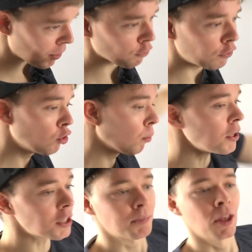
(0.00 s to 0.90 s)
mehr so viel
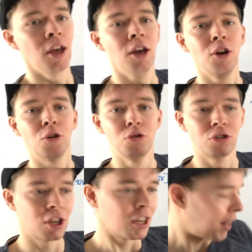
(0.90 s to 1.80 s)
übrig.
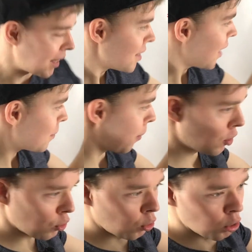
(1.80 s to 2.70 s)
Und das jetzt
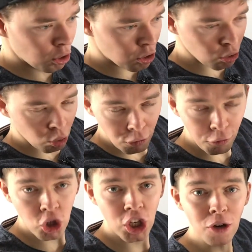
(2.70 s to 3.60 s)
erstmal so zur
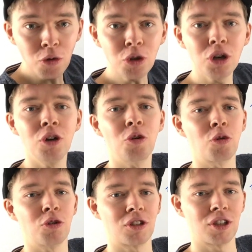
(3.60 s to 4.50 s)
Grundvorstellung.
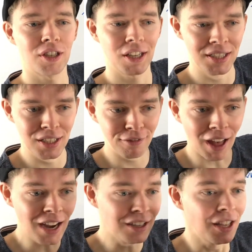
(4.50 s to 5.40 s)
Und jetzt die
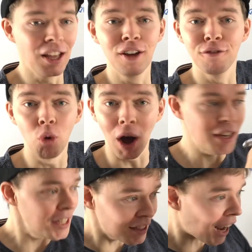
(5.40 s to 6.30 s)
Frage,
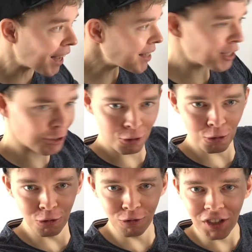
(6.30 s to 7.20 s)
woran liegt das
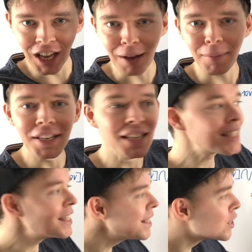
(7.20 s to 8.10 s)
und wie kann man
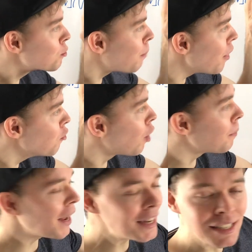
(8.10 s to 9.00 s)
jetzt diese Spannung
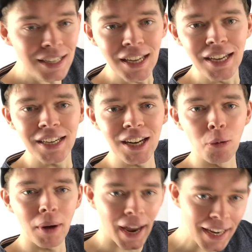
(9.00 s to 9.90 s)
am Ende
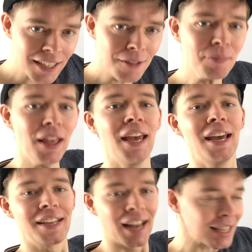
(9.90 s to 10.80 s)
genau berechnen?
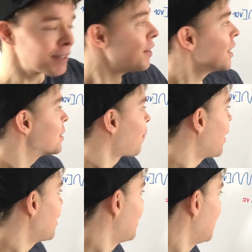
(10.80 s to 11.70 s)
Das will ich jetzt
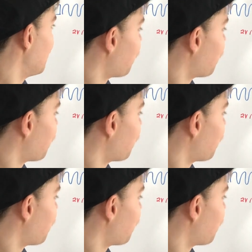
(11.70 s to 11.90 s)
mal im